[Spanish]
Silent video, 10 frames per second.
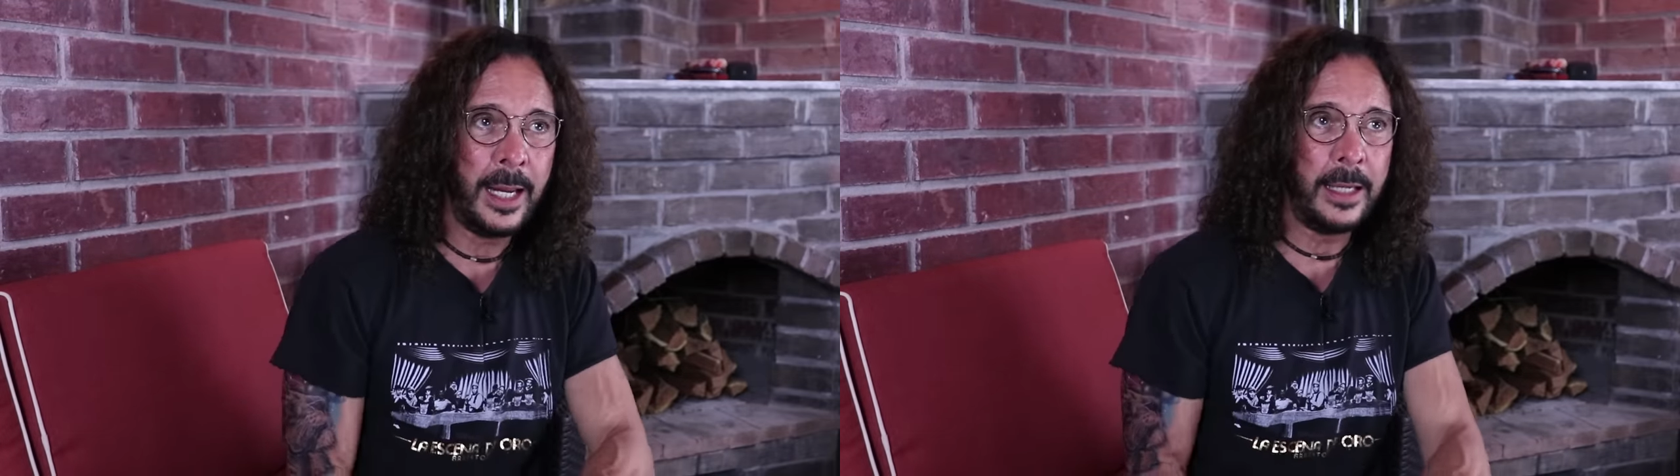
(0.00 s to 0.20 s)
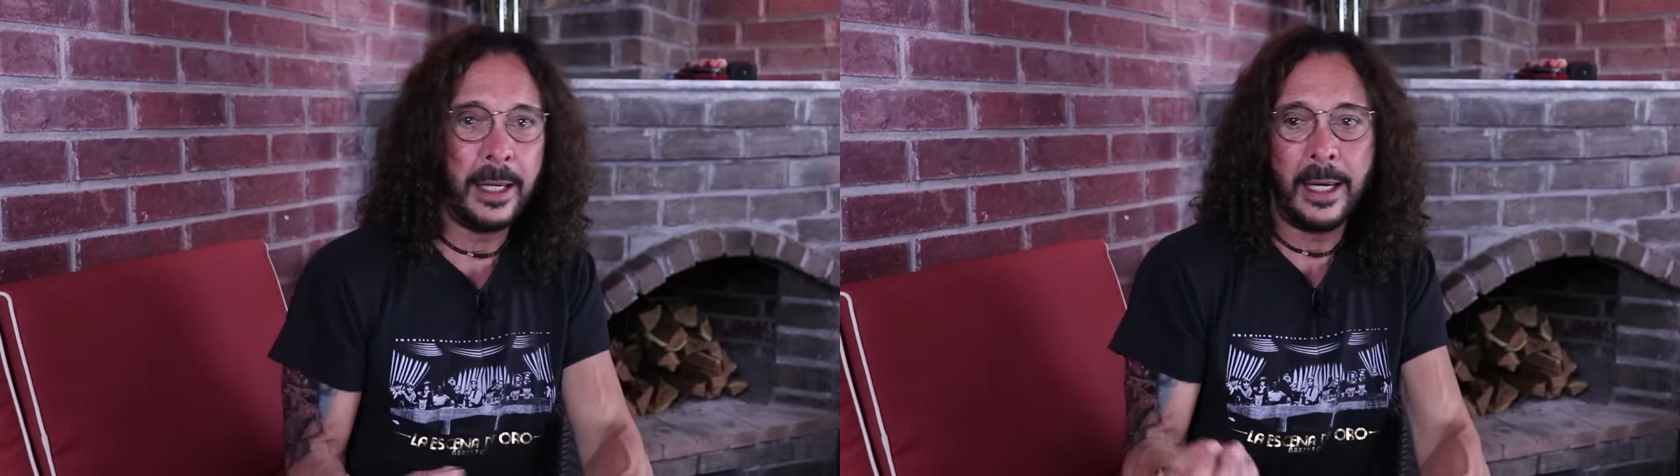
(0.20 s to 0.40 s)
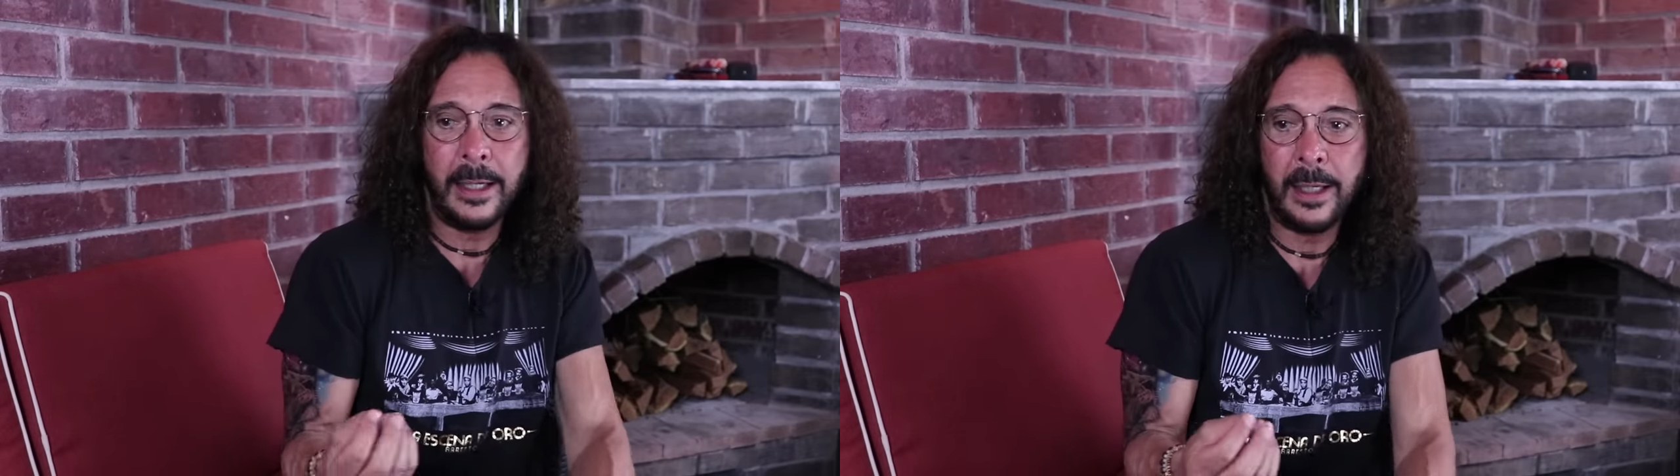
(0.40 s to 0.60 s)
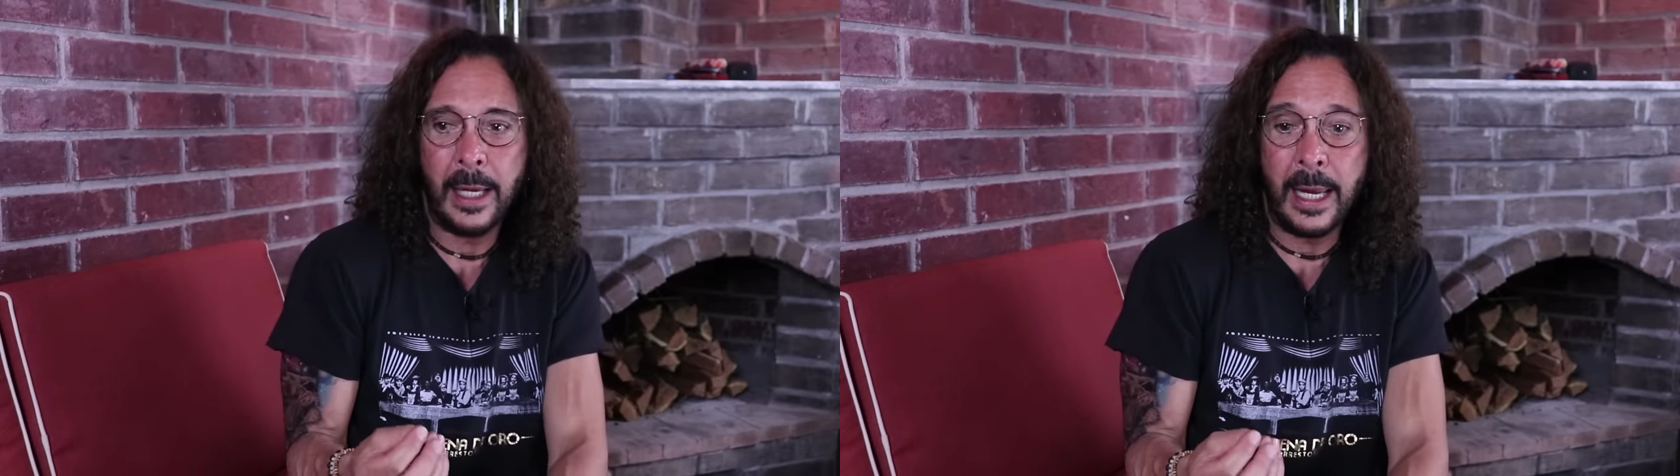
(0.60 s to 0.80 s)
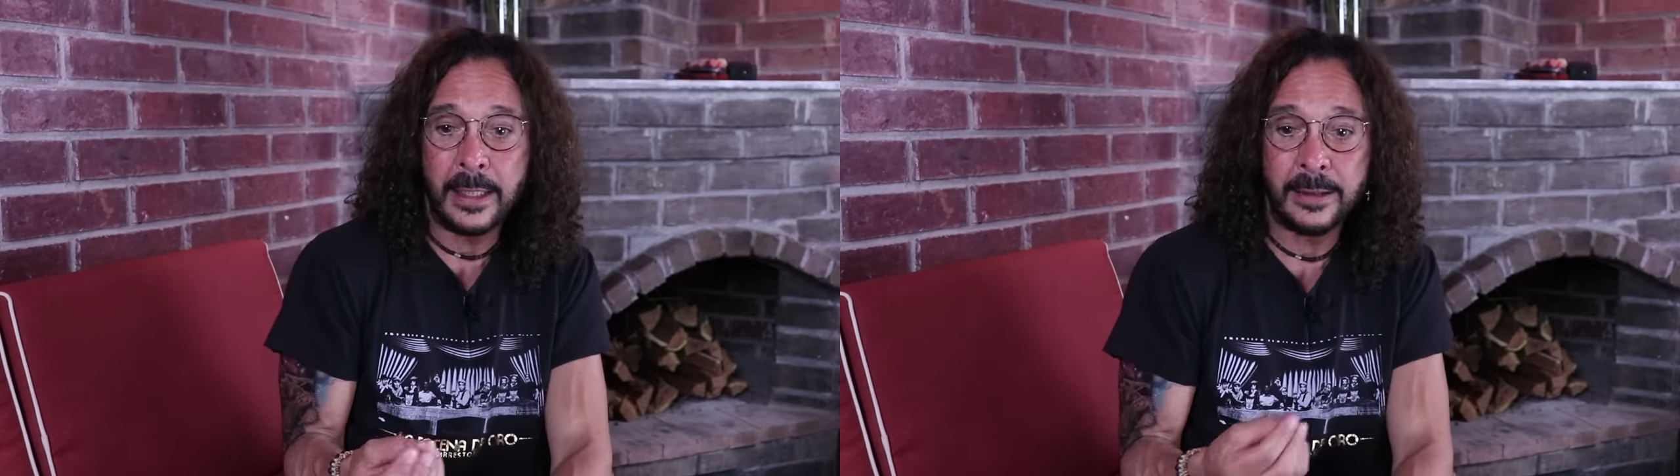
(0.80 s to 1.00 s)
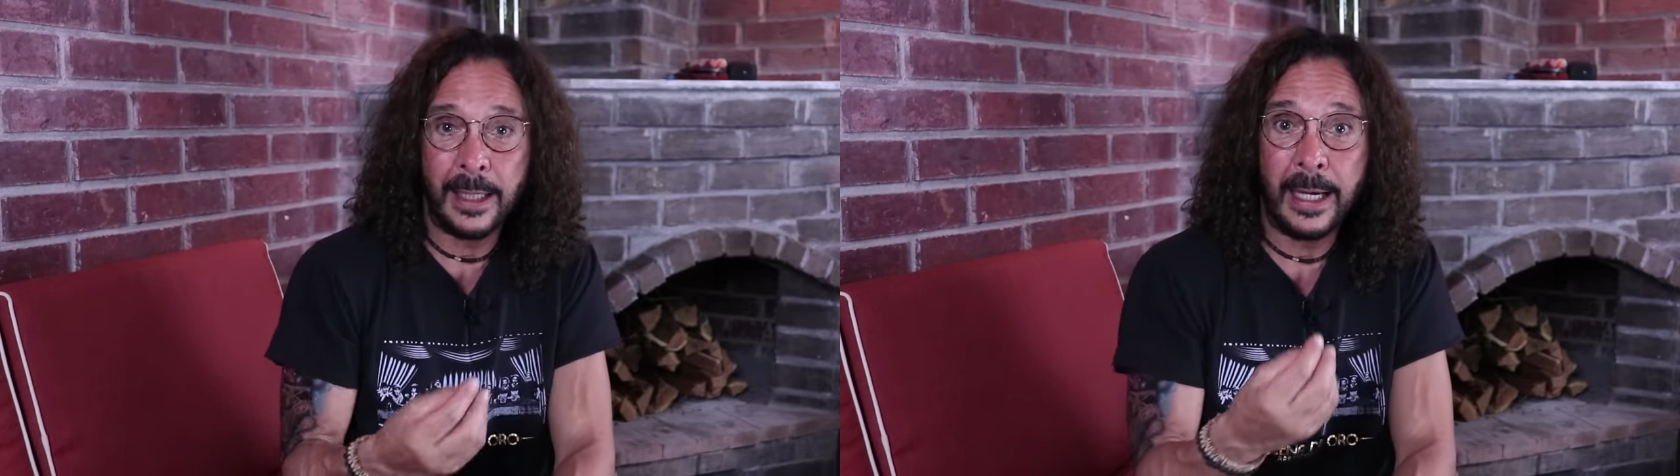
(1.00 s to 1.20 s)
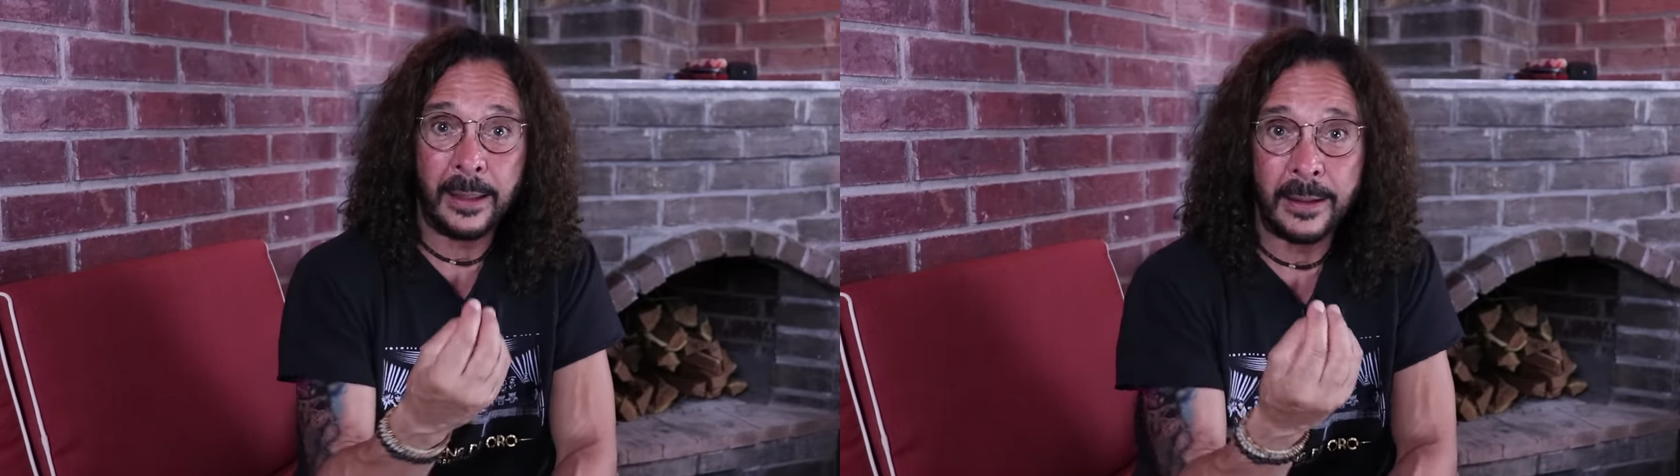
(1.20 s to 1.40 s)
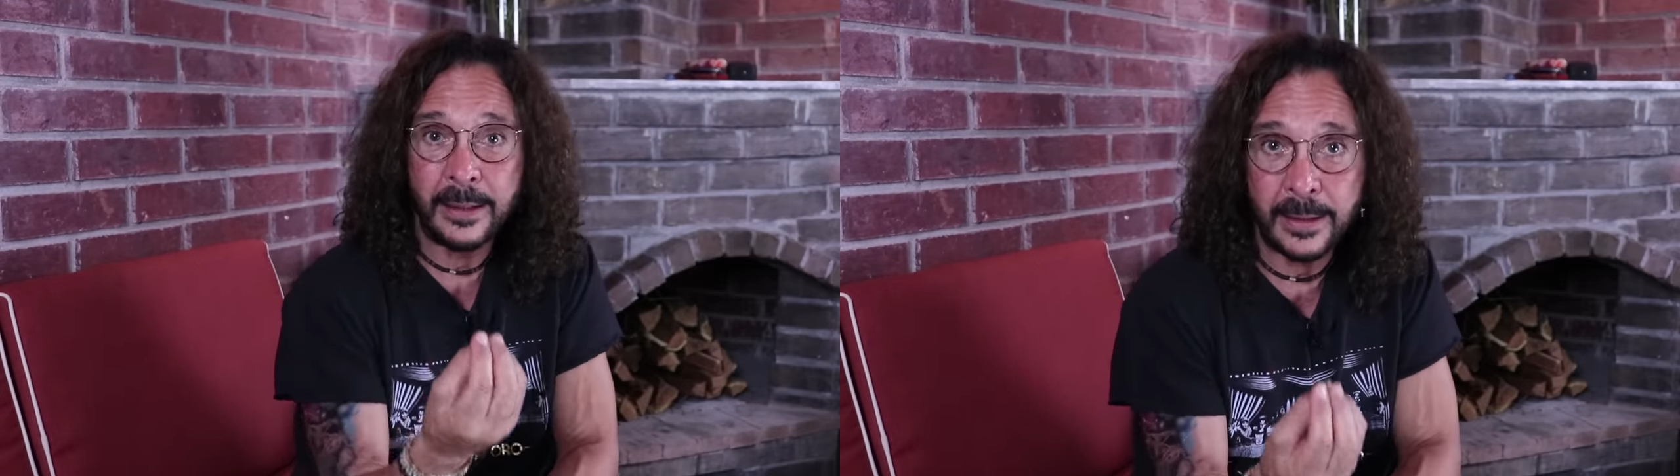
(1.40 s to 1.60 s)
Eh, eh, es el
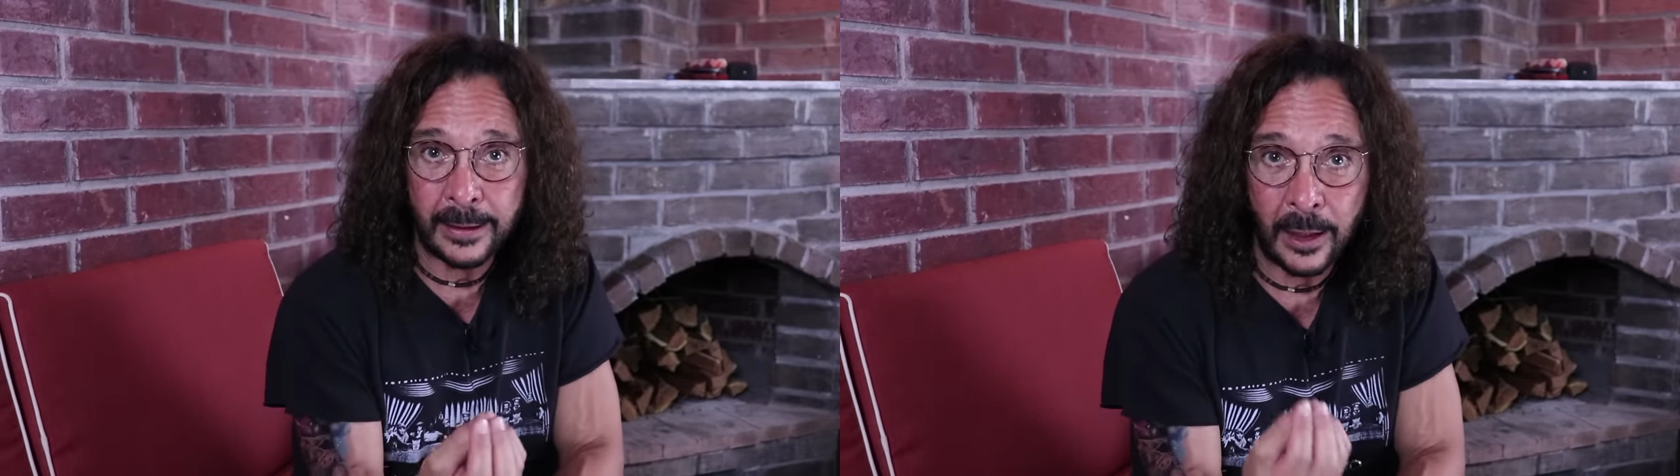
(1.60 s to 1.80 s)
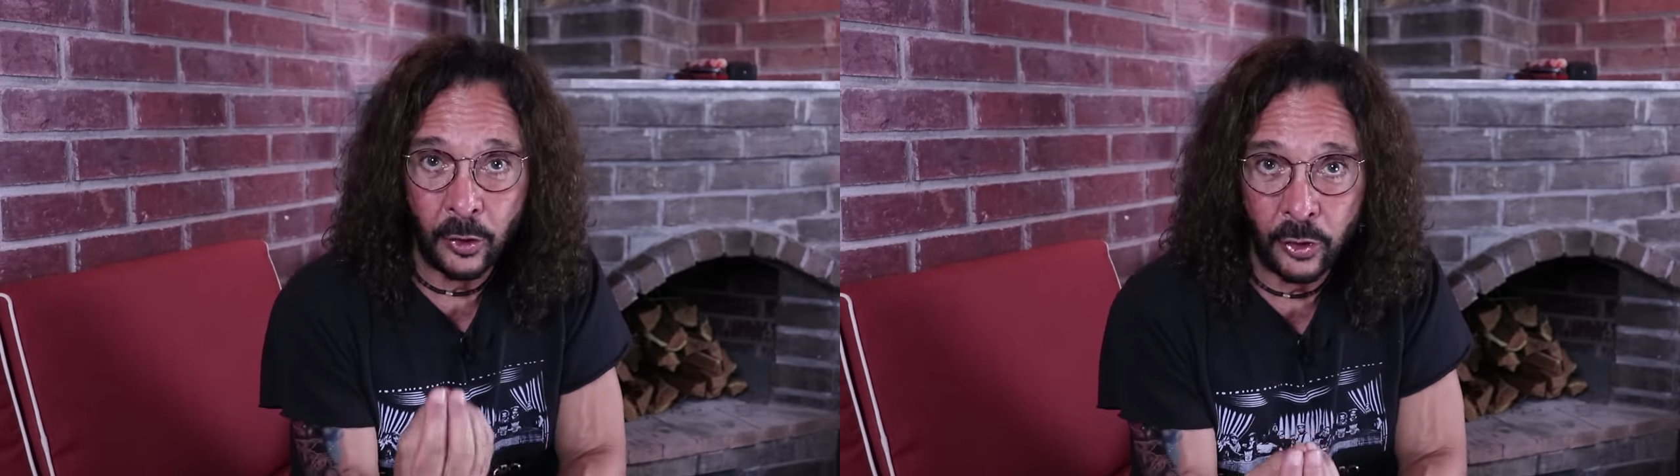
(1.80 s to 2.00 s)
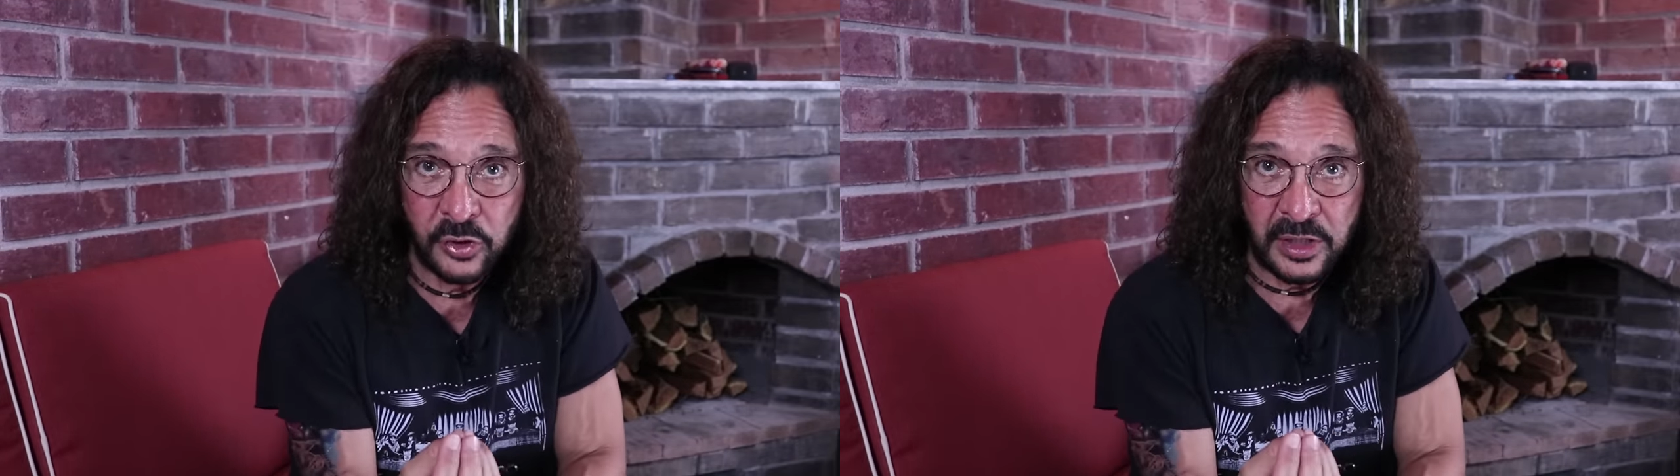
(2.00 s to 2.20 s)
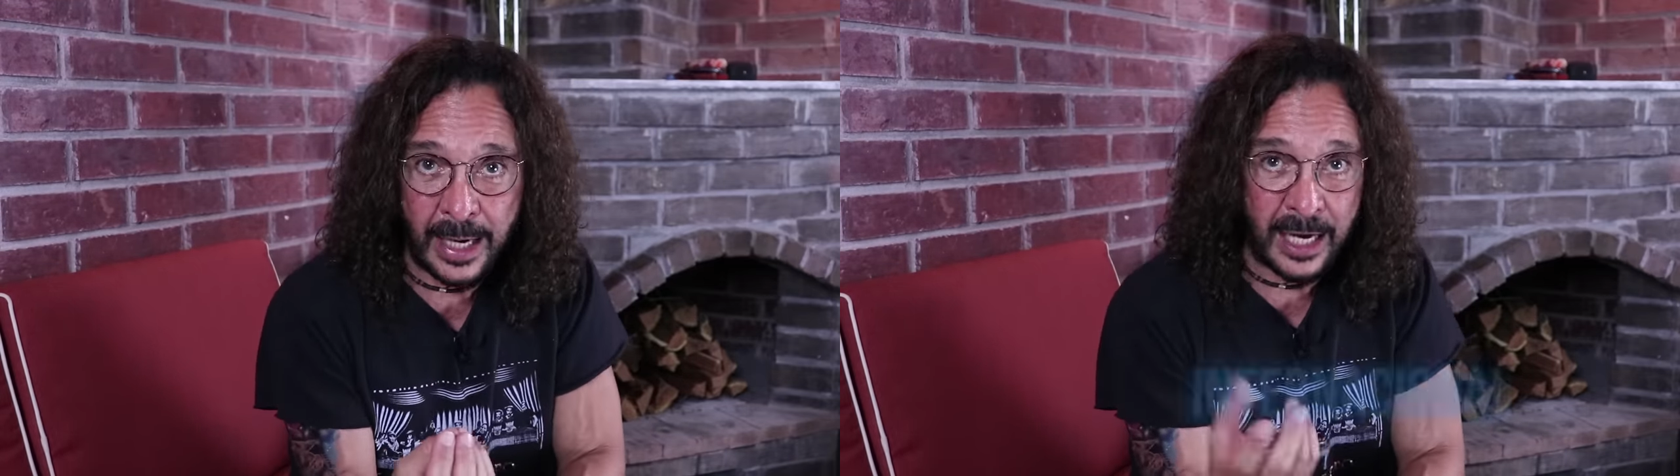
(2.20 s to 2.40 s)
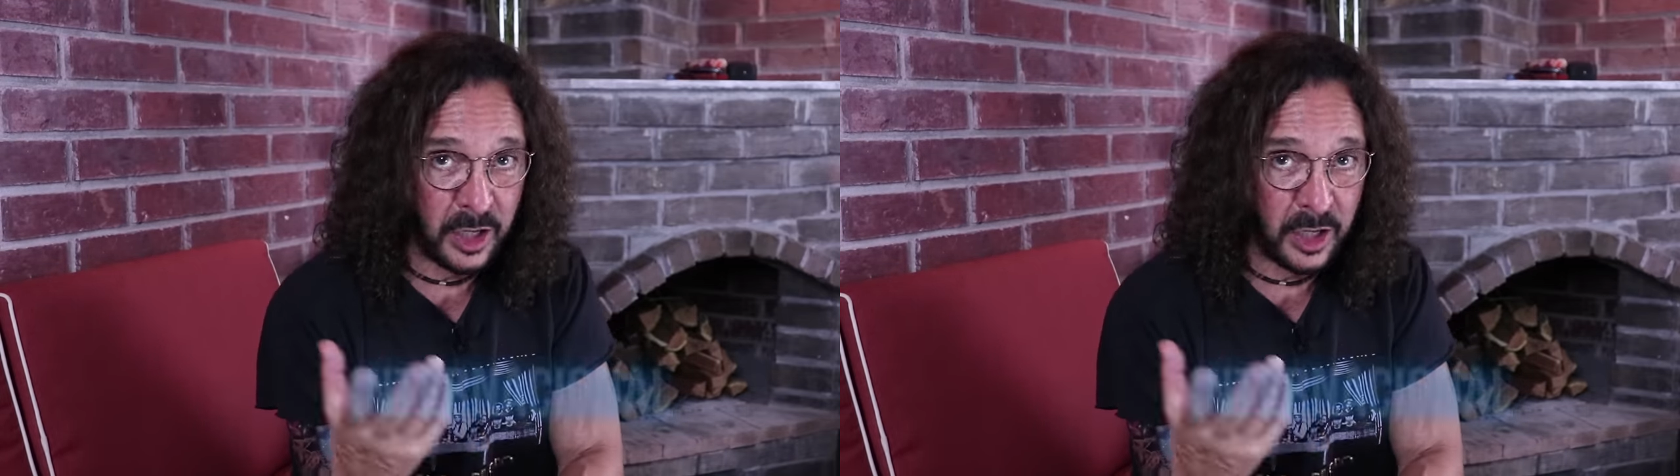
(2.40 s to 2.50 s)
artista que conocen